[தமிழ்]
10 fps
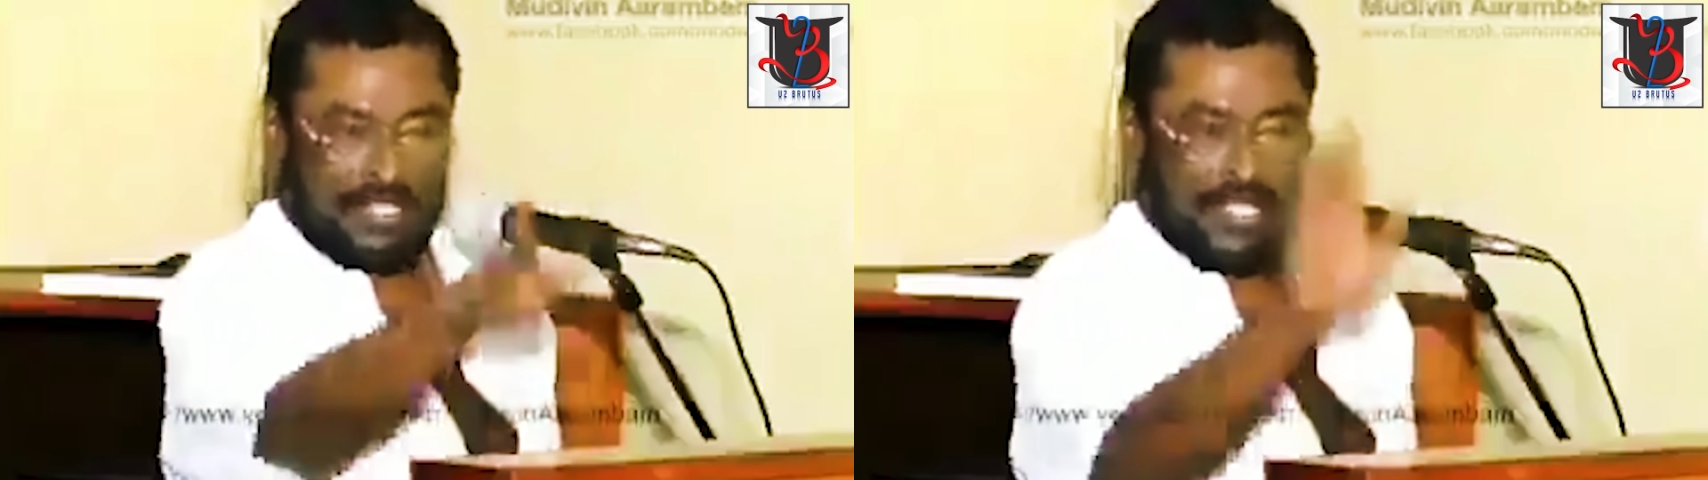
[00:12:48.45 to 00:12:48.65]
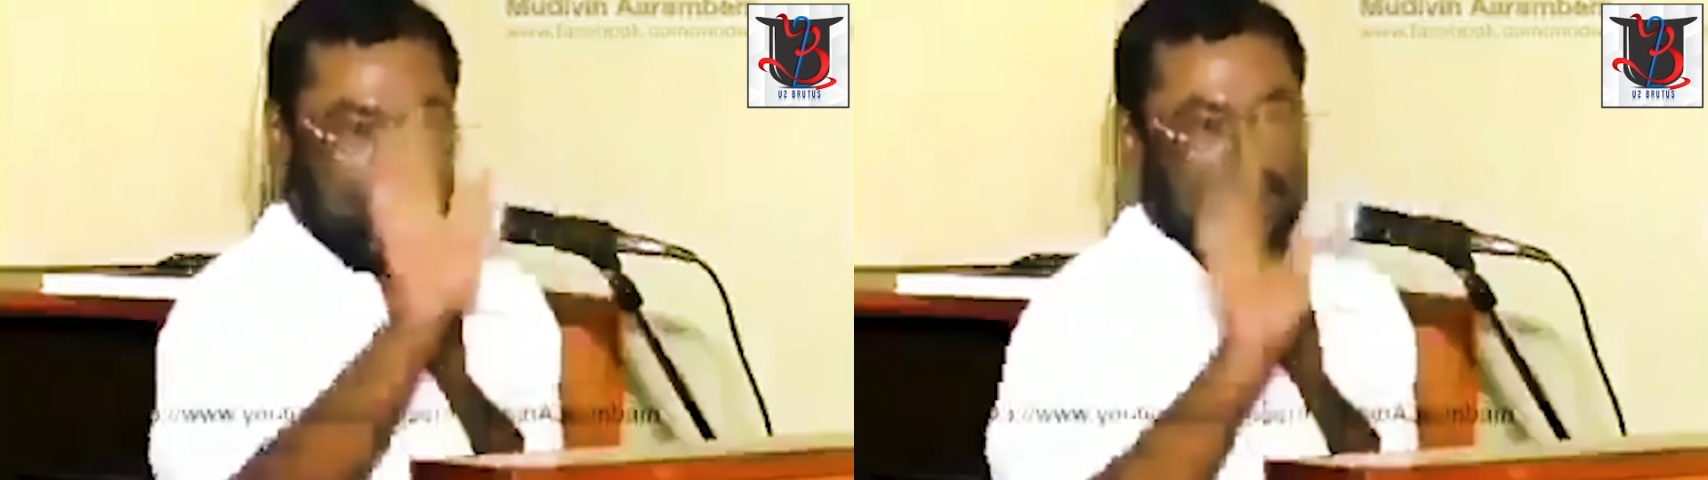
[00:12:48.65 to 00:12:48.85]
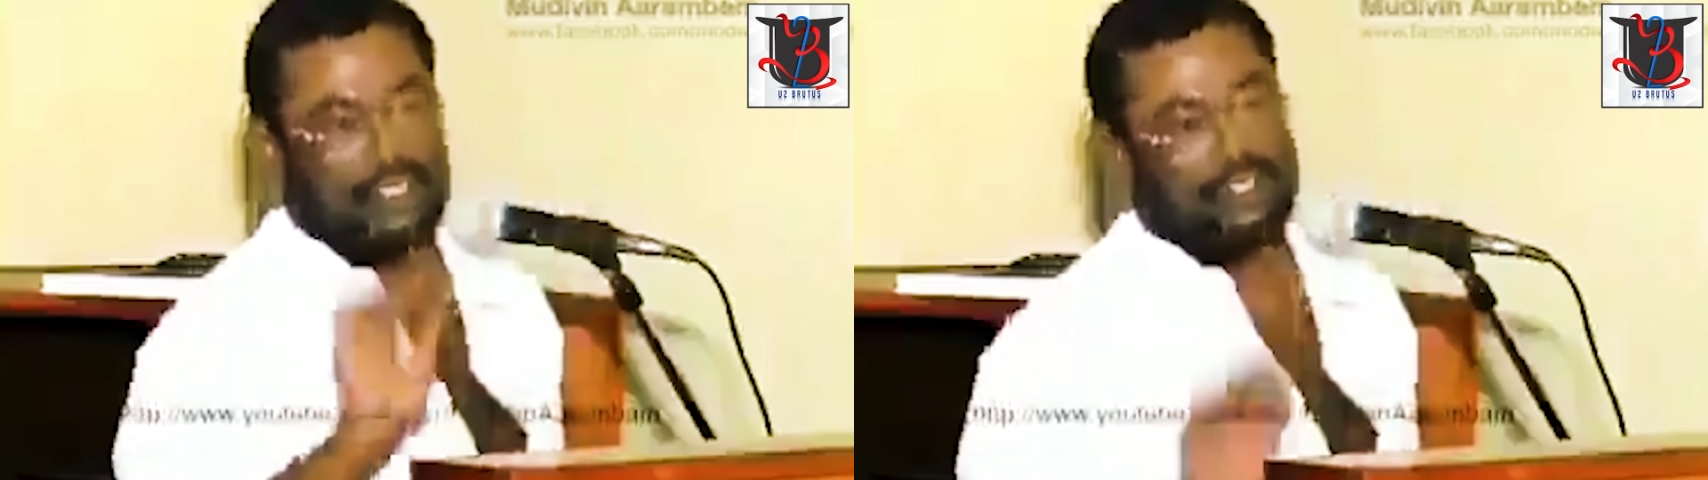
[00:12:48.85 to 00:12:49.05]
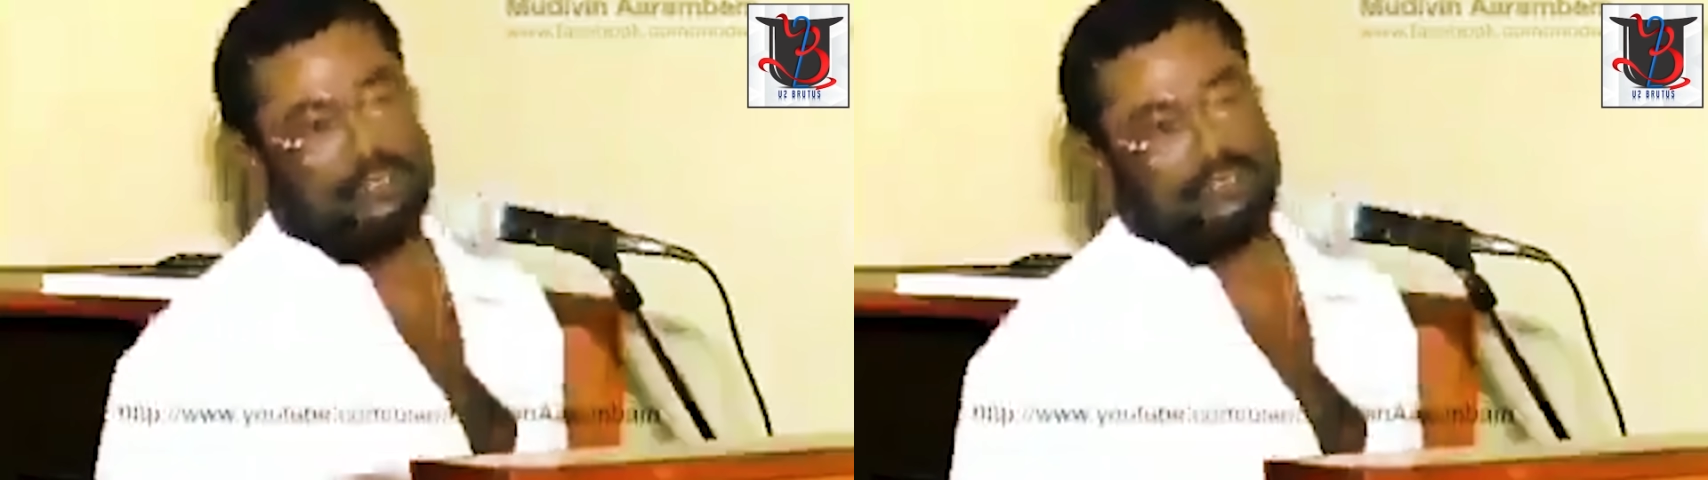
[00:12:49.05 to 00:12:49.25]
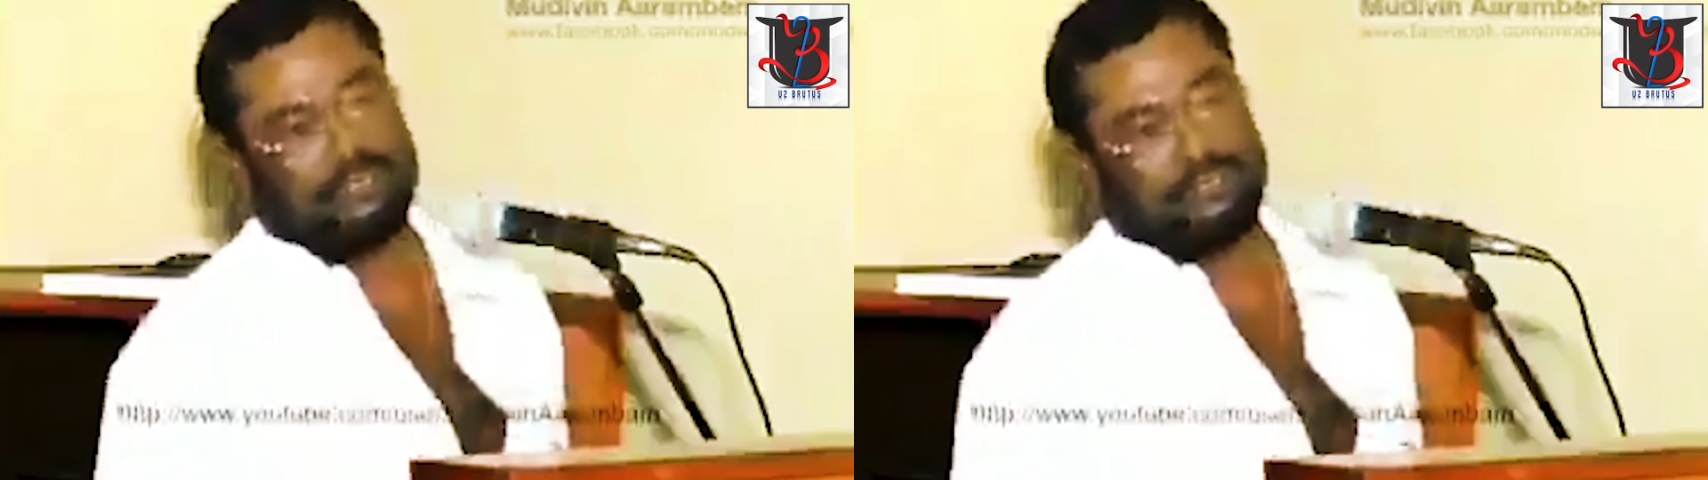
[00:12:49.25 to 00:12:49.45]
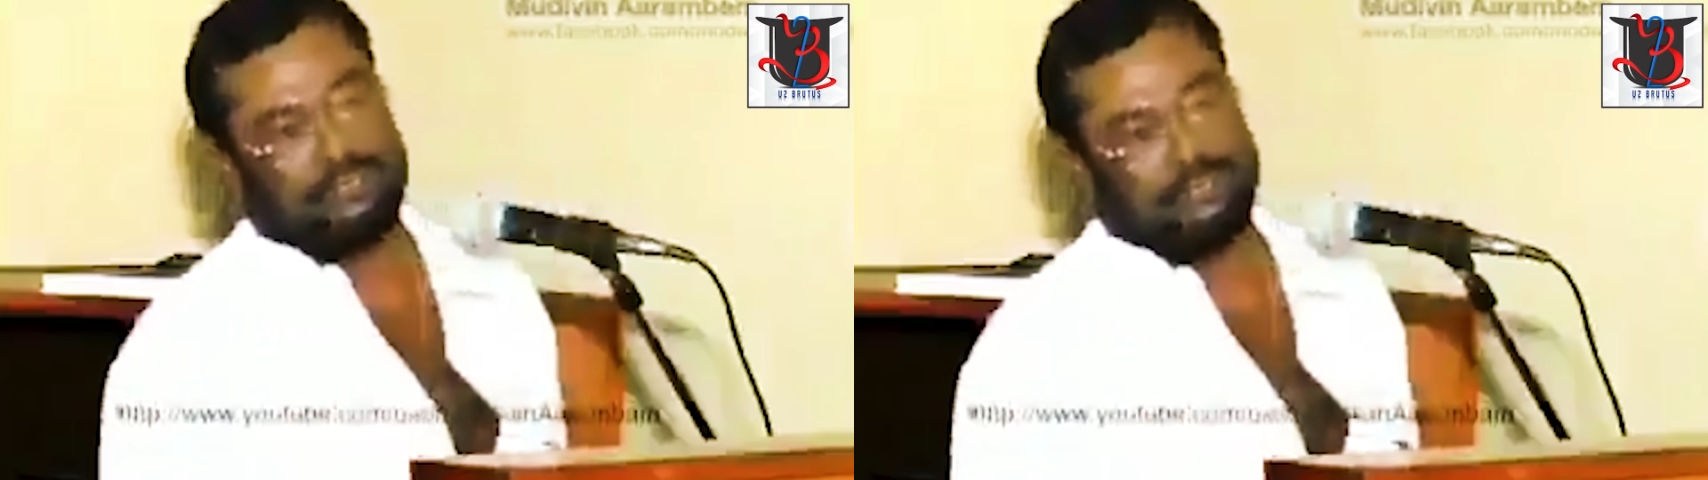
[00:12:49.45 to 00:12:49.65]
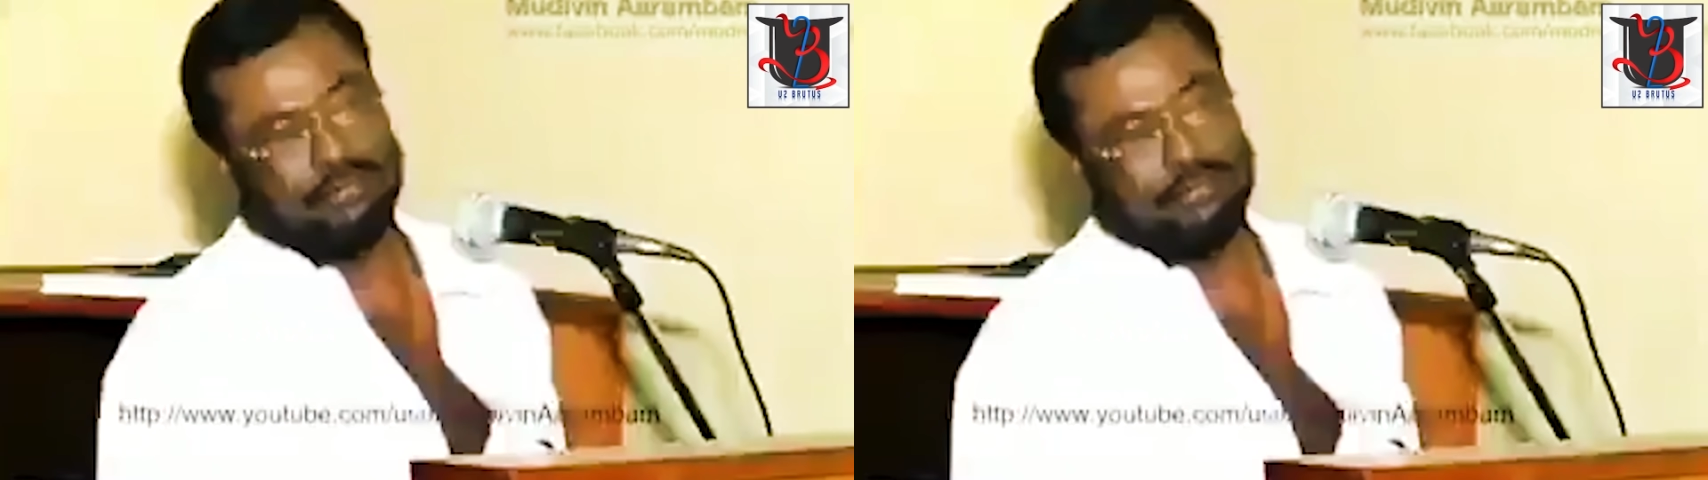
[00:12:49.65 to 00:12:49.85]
ஸ்ரீராம ஜெயம்னு இருக்கும்